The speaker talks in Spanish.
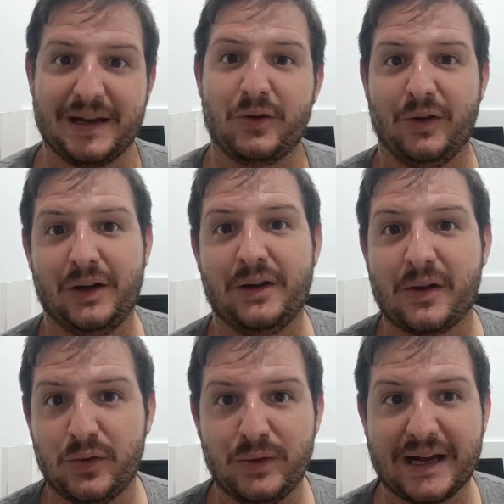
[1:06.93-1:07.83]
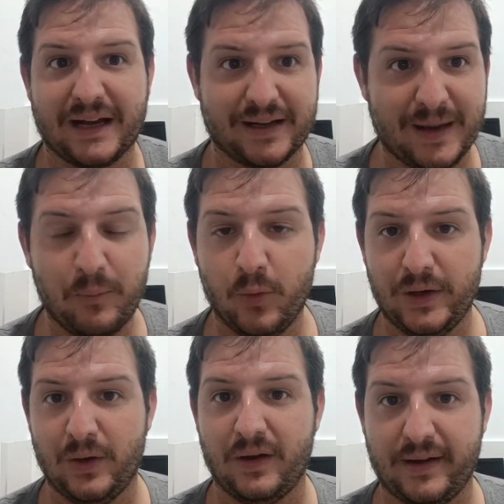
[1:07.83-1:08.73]
claro, a lo largo de una carrera muy
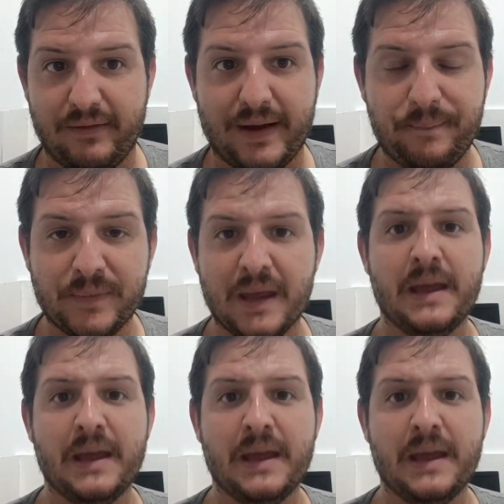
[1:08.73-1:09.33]
longeva.